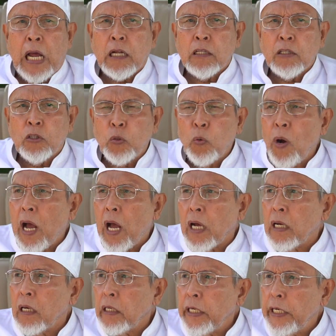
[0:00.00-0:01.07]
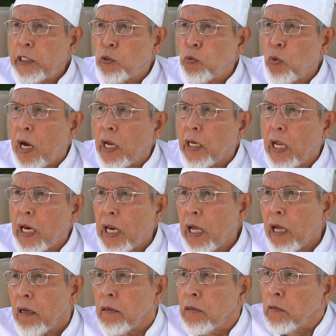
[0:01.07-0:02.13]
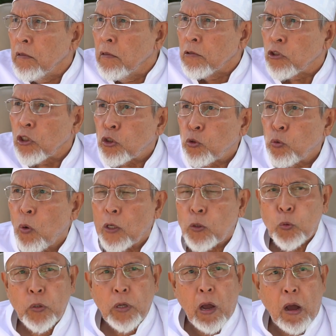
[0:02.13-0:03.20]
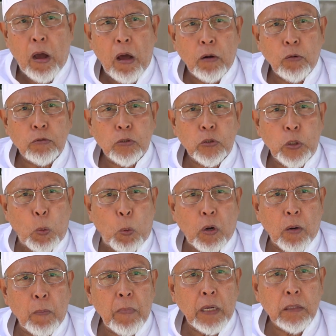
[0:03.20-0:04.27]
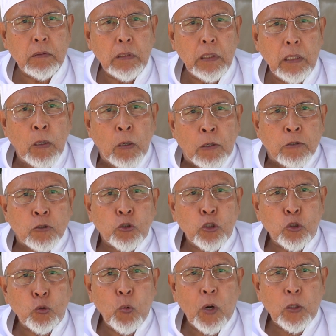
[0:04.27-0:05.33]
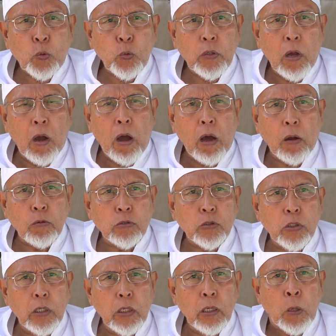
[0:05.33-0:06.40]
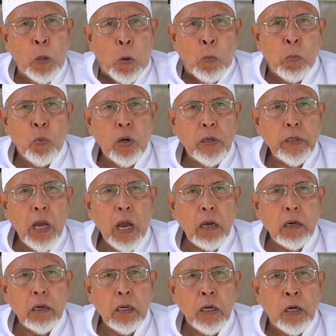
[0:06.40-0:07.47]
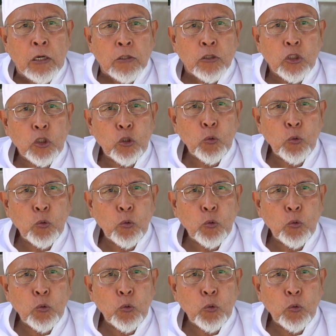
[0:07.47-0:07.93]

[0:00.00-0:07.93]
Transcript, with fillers: orang tua itu adalah sesuatu yang harus dihormati, sesuatu yang harus dimuliakan,